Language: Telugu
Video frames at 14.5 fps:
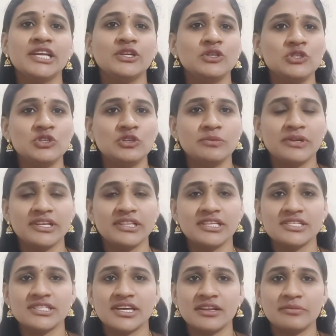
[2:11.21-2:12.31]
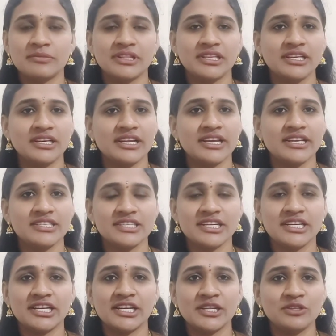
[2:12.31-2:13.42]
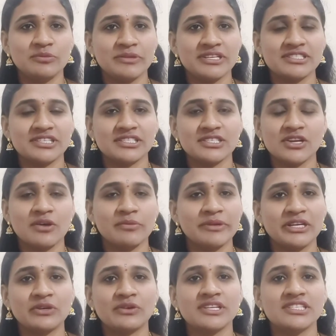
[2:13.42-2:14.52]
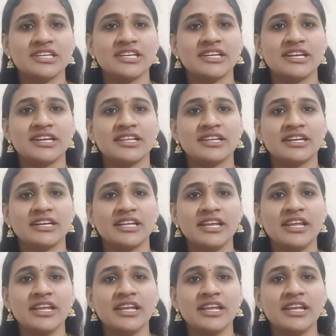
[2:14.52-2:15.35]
యూట్యూబ్లో అయితే చాలామంది లైక్ చేయటం లేదు మెసేజ్ కామెంట్ కూడా చేయట్లేదండి